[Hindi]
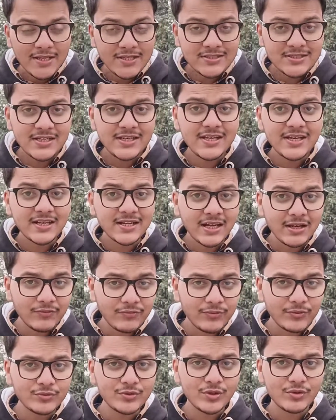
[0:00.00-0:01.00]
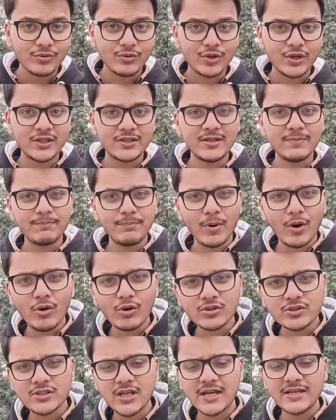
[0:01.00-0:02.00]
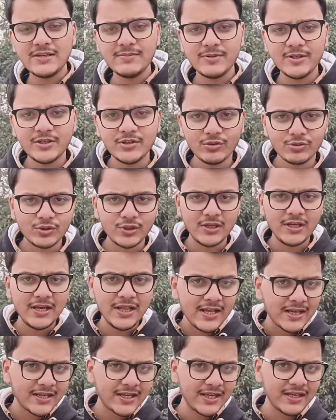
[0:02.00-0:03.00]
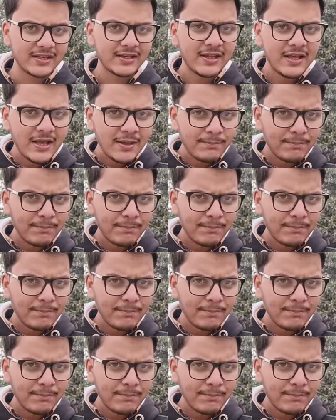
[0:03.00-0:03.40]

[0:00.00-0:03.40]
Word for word: इसलिए कन्फ्यूजन हो रही थी बहुत सारी वीडियो थी लेकिन